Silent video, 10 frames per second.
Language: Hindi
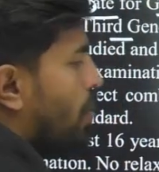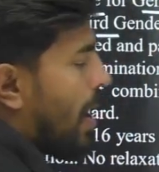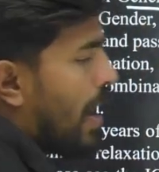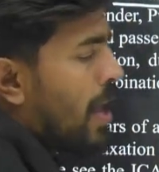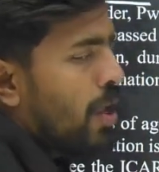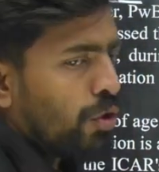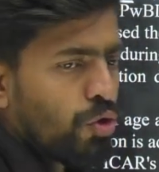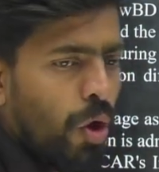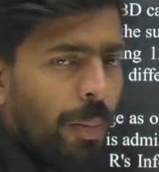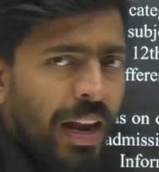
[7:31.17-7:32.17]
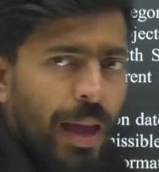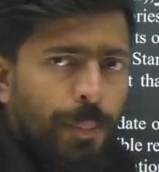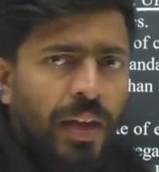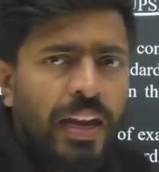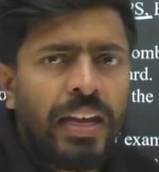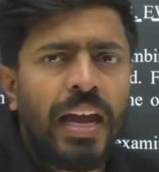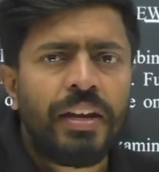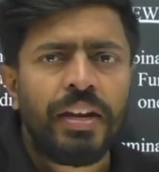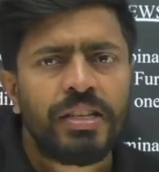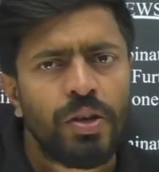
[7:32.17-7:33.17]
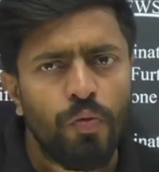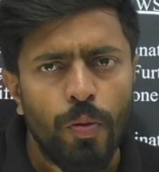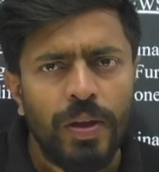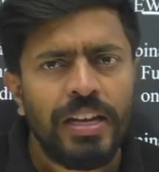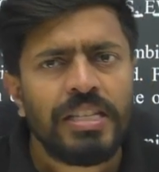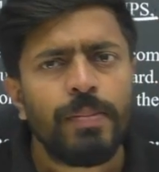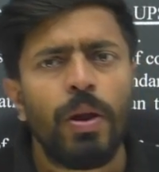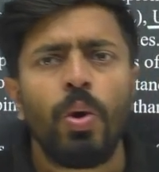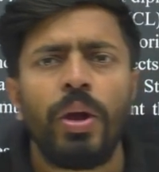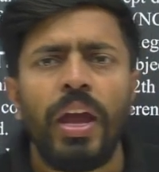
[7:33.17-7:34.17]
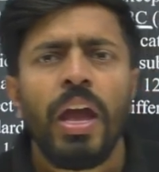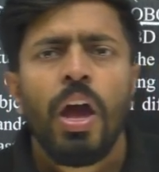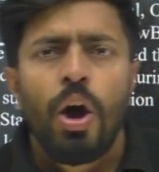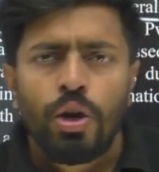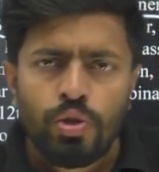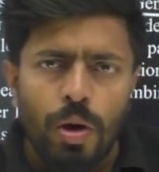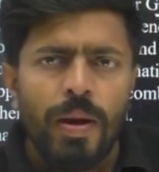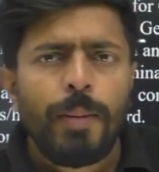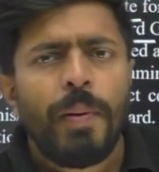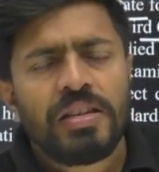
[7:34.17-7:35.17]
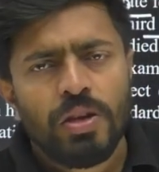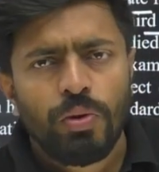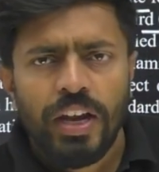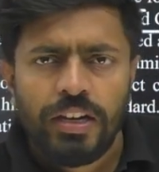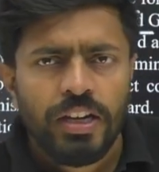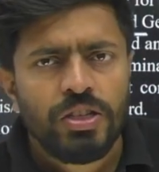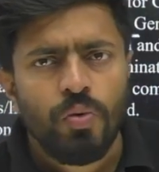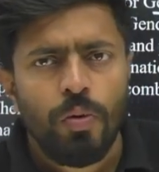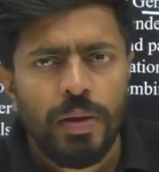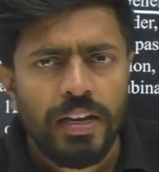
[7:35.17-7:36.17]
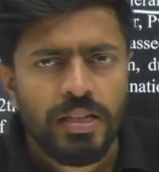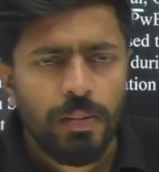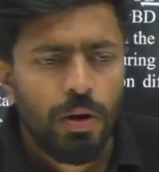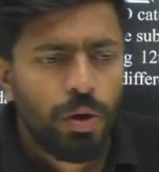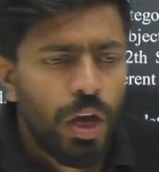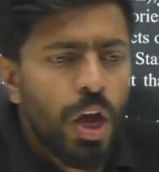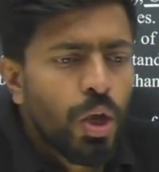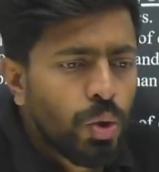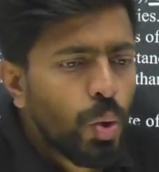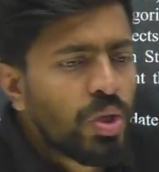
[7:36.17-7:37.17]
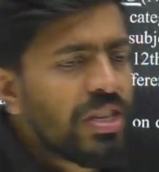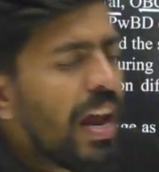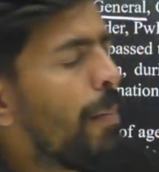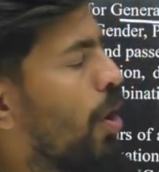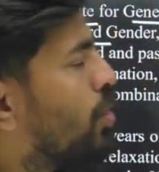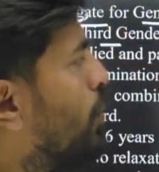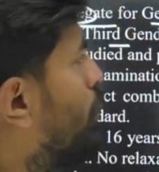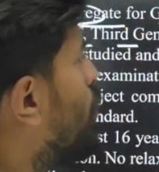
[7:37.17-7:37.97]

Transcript: है तो जो हमारे अपियरिंग कैंडिडेट्स है वो भी एलिजिबल होंगे और जो हमारे पास आउट कैंडिडेट्स है वो भी एलिजिबल होंगे दूसरा महत्वपूर्ण